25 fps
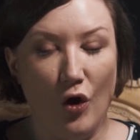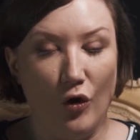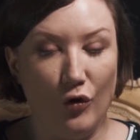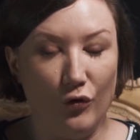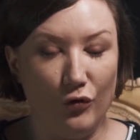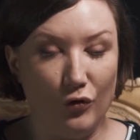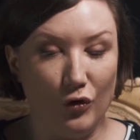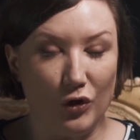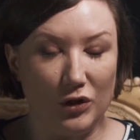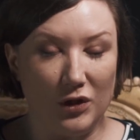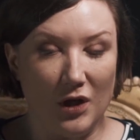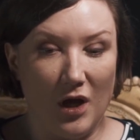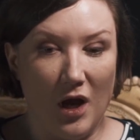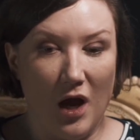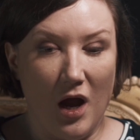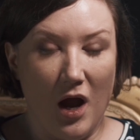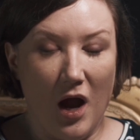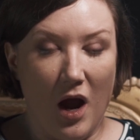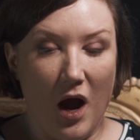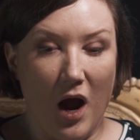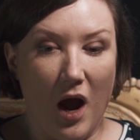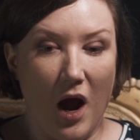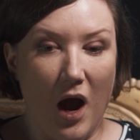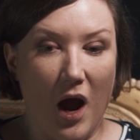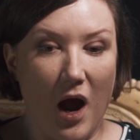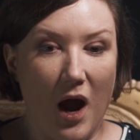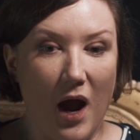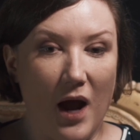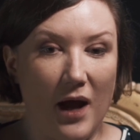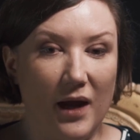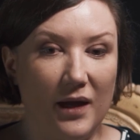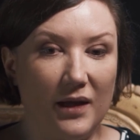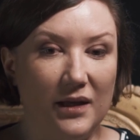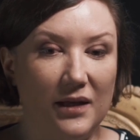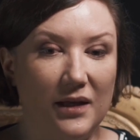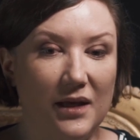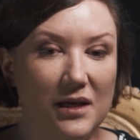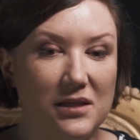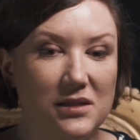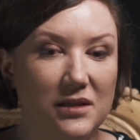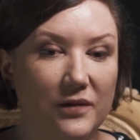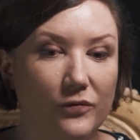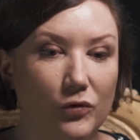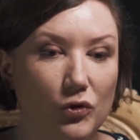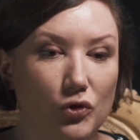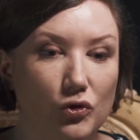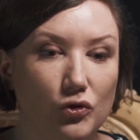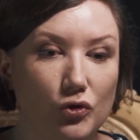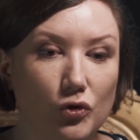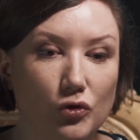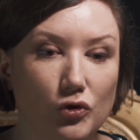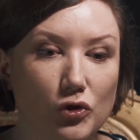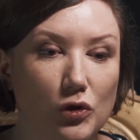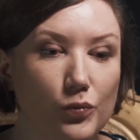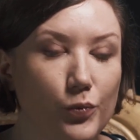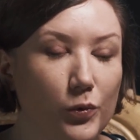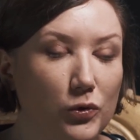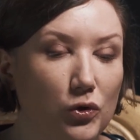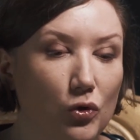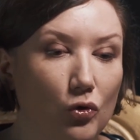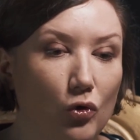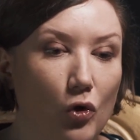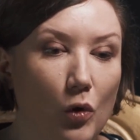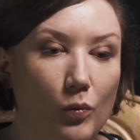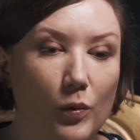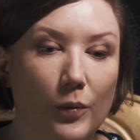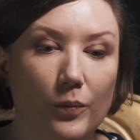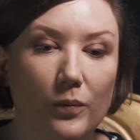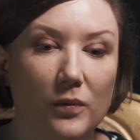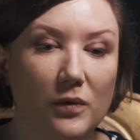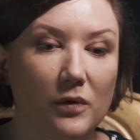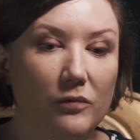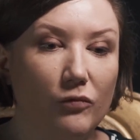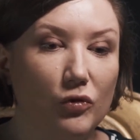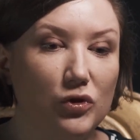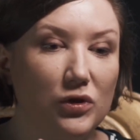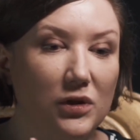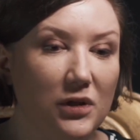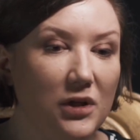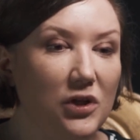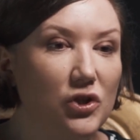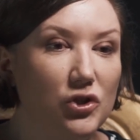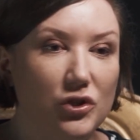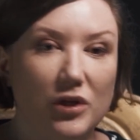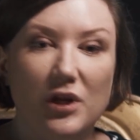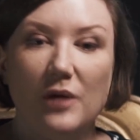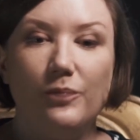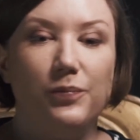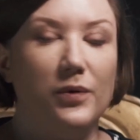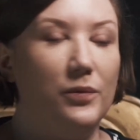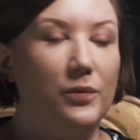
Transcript: Вот. А если вот чуть-чуть по-другому, вот не жри